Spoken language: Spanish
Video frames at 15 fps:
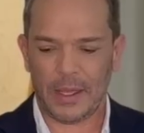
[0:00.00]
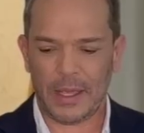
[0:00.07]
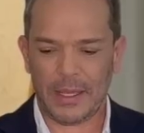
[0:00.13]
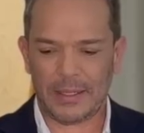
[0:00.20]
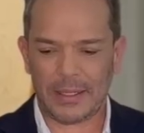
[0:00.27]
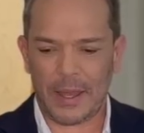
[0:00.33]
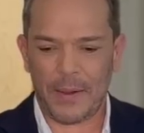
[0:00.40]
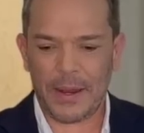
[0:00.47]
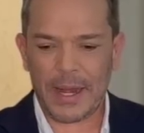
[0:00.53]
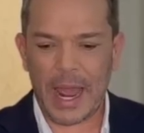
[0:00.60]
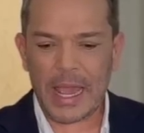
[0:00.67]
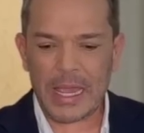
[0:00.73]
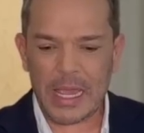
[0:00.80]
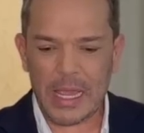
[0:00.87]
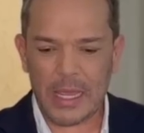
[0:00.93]
que estaban
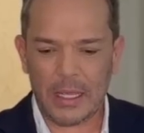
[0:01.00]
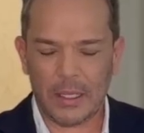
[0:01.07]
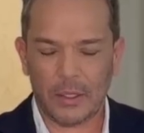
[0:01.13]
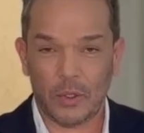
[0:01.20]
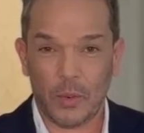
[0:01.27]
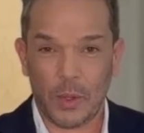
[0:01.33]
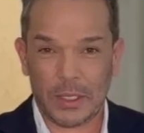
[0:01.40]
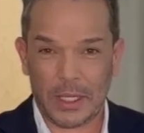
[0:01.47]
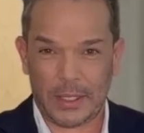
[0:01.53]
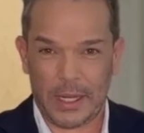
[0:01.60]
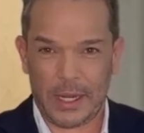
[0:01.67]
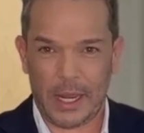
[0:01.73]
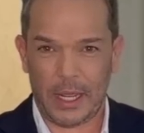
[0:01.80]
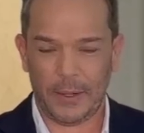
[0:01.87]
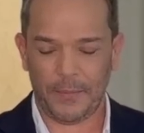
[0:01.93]
ahí, tú vas a
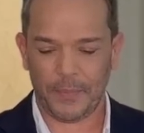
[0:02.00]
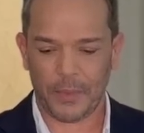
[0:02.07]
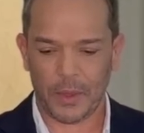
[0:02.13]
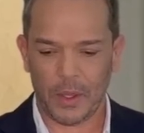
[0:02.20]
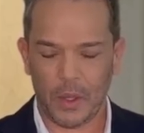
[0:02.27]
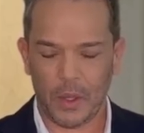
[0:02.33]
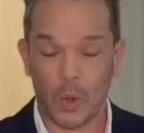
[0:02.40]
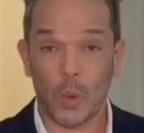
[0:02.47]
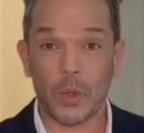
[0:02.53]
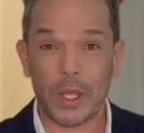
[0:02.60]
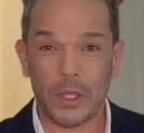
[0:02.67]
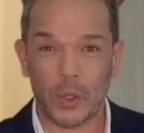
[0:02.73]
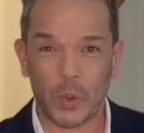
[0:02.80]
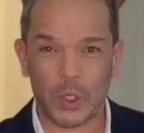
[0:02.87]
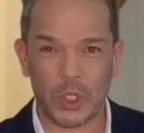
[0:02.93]
tener una
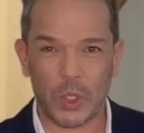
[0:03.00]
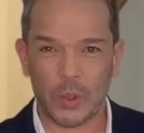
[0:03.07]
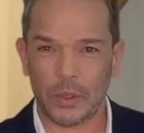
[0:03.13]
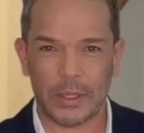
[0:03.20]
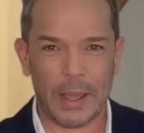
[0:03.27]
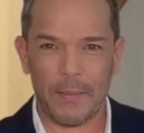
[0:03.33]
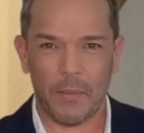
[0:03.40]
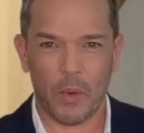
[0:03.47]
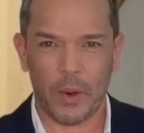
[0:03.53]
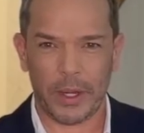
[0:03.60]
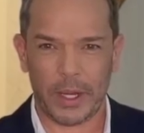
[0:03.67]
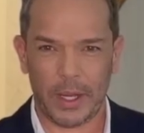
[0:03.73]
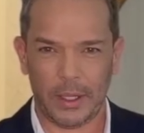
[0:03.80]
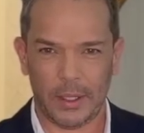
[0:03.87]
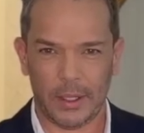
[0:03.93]
intuición tan
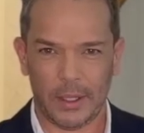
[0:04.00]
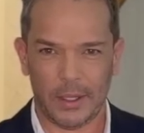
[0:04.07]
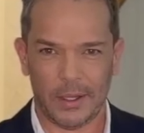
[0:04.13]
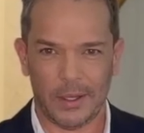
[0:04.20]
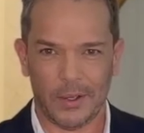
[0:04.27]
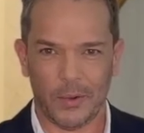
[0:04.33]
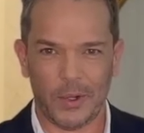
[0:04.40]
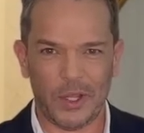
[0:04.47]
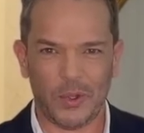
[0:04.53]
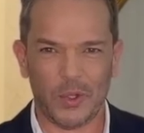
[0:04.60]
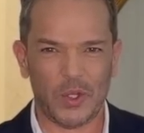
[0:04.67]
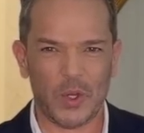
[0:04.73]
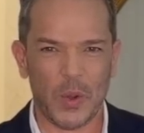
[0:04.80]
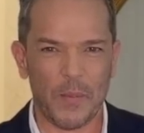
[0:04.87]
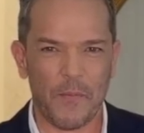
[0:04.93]
buena, una
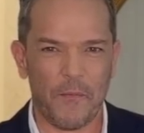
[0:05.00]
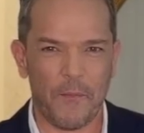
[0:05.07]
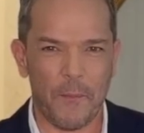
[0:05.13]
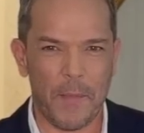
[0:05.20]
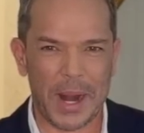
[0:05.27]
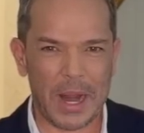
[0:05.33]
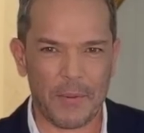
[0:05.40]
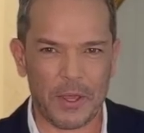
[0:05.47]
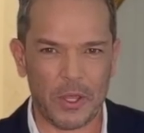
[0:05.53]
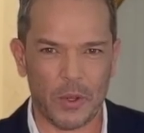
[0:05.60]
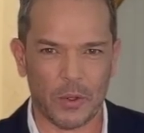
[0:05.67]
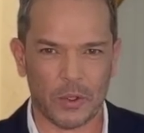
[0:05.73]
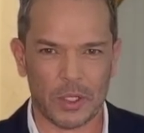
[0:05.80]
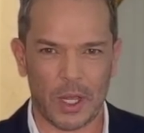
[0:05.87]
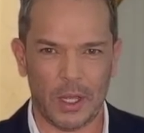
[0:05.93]
intuición
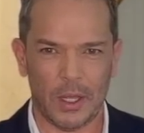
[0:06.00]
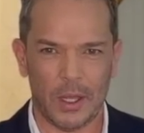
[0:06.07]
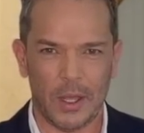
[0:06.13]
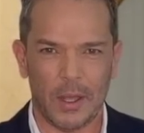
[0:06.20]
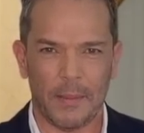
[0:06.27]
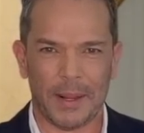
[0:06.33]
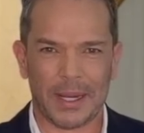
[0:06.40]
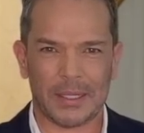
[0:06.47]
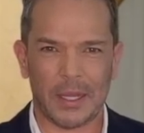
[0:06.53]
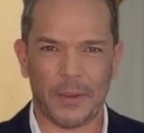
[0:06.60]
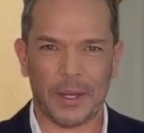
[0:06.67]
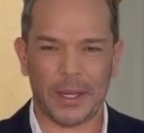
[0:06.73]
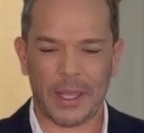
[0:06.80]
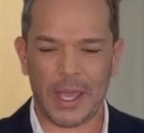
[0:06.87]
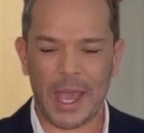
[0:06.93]
maravillosa para
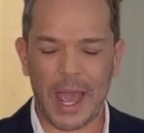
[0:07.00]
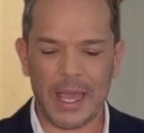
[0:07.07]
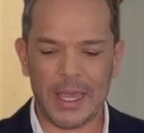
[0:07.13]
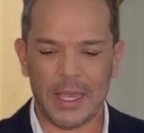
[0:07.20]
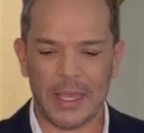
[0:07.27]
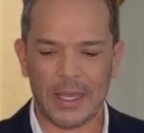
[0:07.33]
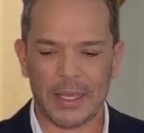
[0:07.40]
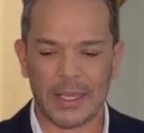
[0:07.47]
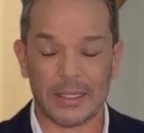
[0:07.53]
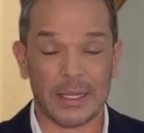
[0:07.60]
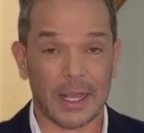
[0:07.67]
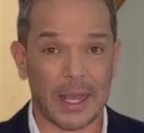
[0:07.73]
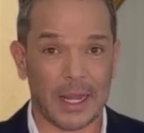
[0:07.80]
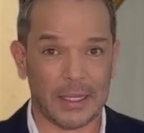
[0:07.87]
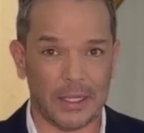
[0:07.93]
saber qué hay que
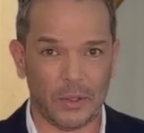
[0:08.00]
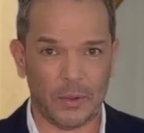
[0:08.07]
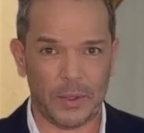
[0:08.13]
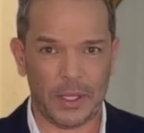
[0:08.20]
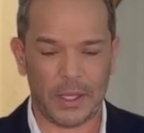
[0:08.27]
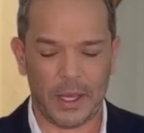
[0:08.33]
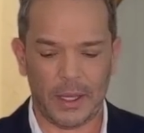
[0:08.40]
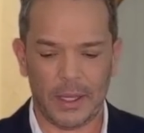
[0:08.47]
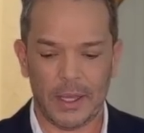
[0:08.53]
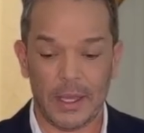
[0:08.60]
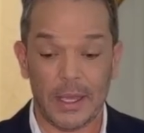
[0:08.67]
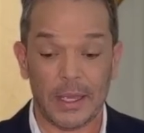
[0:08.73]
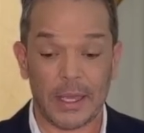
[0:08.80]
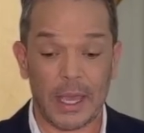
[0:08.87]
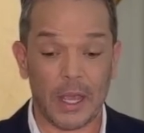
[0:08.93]
sacar de tu vida,
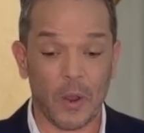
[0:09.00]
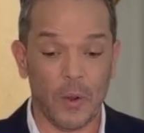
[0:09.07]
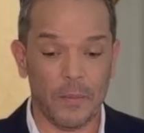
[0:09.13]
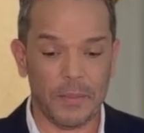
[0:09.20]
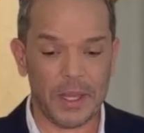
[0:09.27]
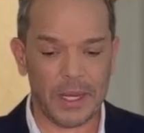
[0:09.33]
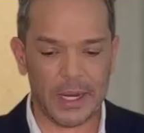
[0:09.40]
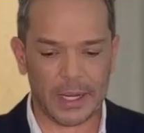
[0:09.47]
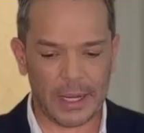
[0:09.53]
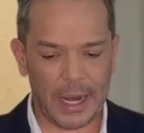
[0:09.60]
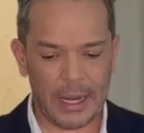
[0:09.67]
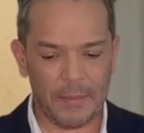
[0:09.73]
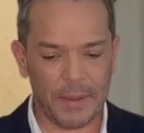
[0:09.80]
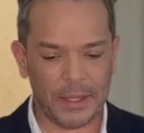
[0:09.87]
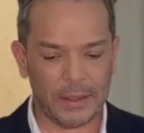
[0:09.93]
qué conviene
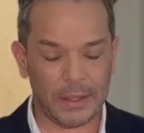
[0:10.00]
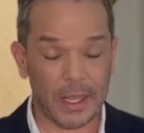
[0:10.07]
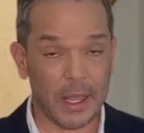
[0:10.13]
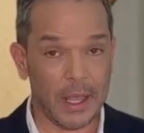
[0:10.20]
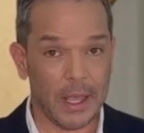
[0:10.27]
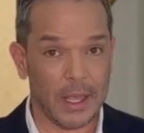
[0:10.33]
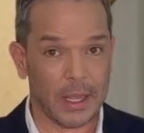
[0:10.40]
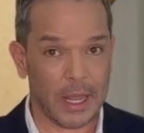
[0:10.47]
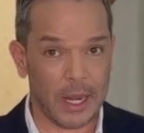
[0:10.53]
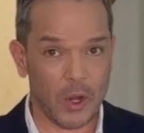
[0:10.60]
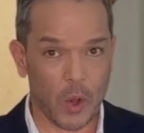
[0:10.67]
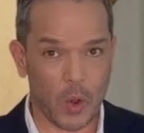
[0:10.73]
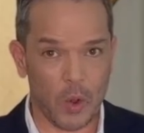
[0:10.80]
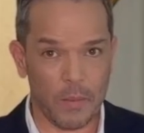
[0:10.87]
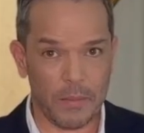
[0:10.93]
realmente, qué
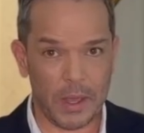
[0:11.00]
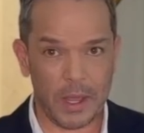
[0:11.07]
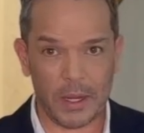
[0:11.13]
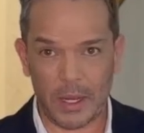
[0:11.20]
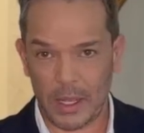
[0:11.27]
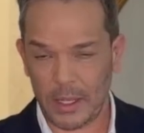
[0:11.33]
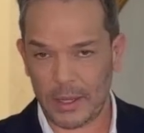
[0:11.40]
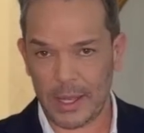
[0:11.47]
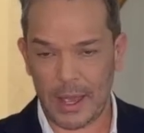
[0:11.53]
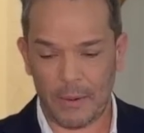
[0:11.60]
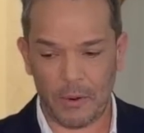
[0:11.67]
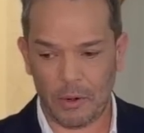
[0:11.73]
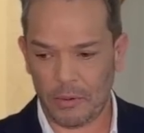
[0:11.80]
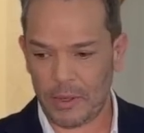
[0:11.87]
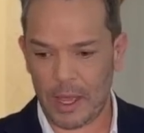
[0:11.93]
no conviene. Y te
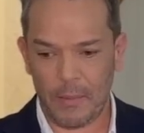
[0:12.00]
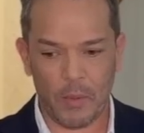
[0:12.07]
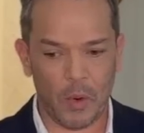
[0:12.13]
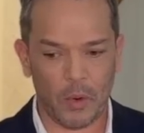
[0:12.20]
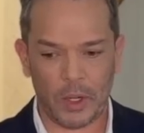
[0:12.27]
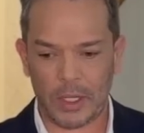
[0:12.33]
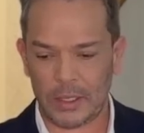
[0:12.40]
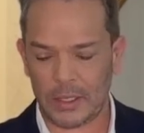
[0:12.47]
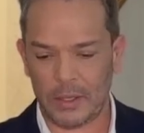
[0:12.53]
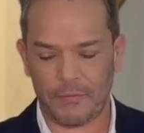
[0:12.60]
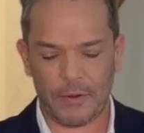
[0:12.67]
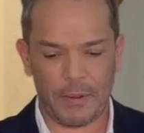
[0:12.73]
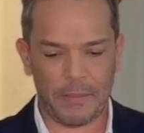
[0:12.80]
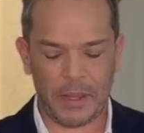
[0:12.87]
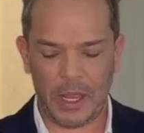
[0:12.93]
hablo de amores, de
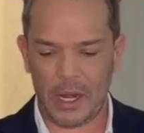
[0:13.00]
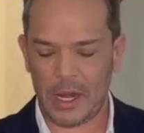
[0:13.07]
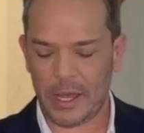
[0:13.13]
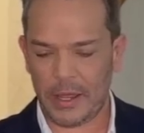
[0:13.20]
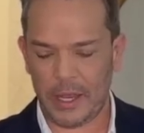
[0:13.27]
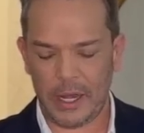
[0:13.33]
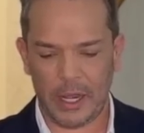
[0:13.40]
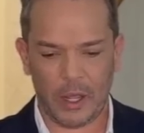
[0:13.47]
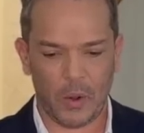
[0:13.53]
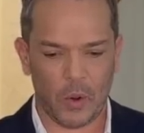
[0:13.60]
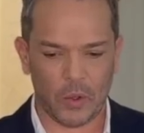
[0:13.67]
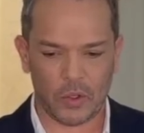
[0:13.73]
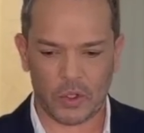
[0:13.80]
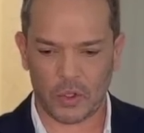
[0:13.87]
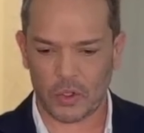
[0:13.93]
familia, de
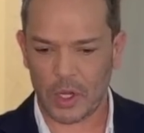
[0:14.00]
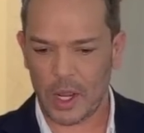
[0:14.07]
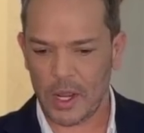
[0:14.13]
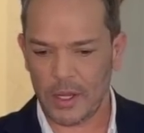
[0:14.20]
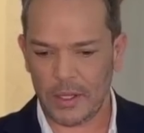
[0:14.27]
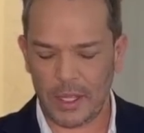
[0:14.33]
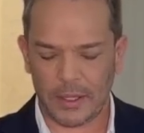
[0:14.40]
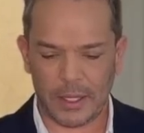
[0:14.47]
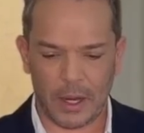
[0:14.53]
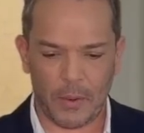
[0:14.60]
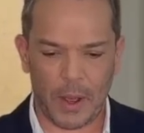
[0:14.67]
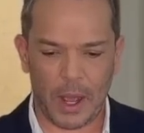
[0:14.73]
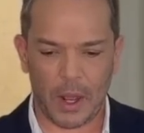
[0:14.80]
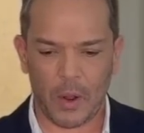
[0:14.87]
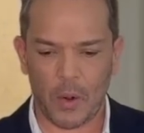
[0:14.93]
negocios, de
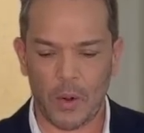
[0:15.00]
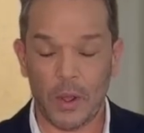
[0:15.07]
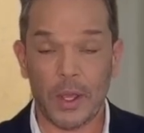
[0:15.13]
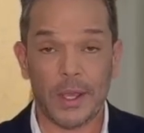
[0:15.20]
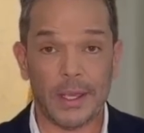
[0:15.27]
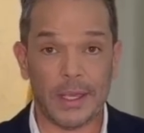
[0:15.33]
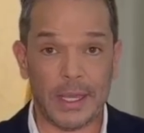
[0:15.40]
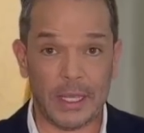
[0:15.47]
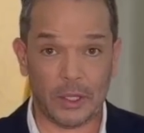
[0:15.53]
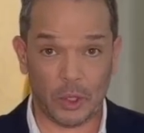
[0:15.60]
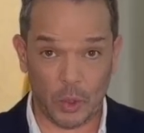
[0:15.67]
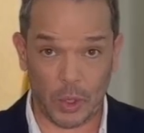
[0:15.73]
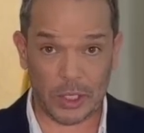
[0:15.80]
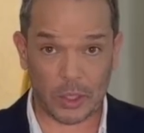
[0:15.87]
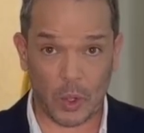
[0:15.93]
trabajo. Y
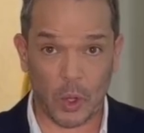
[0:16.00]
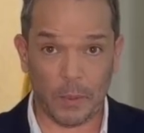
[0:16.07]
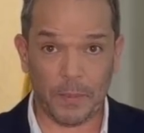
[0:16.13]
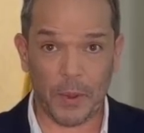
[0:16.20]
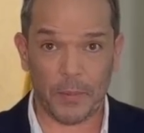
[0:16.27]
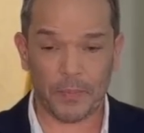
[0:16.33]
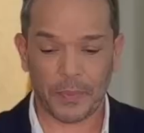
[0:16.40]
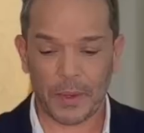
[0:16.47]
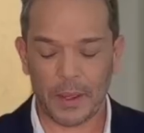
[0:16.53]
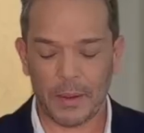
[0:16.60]
tú, Scorpion,